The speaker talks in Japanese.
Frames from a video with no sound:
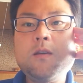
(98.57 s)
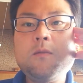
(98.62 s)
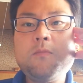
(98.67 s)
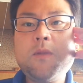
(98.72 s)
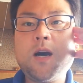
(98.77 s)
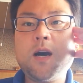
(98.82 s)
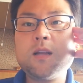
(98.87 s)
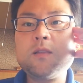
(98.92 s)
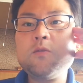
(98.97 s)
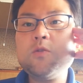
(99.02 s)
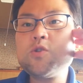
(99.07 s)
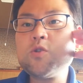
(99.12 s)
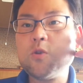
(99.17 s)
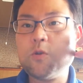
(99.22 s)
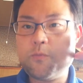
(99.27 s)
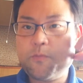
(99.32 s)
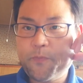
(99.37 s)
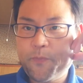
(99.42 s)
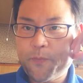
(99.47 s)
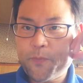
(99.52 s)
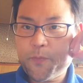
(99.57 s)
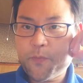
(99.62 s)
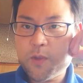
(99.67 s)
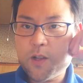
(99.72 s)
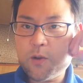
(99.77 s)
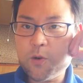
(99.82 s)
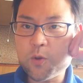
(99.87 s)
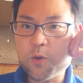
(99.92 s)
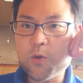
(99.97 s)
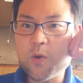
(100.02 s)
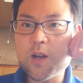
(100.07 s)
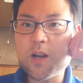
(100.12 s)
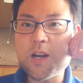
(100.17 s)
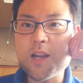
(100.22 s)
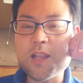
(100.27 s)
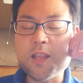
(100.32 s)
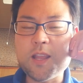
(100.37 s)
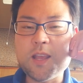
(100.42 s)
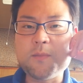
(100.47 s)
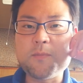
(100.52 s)
まあ案の定断ら
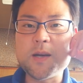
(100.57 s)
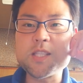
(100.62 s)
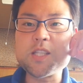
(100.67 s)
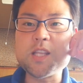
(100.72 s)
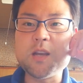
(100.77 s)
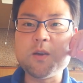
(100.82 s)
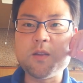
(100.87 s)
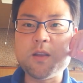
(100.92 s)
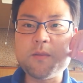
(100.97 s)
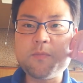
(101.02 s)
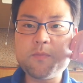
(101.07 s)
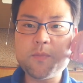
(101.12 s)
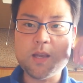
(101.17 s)
れてましたよね。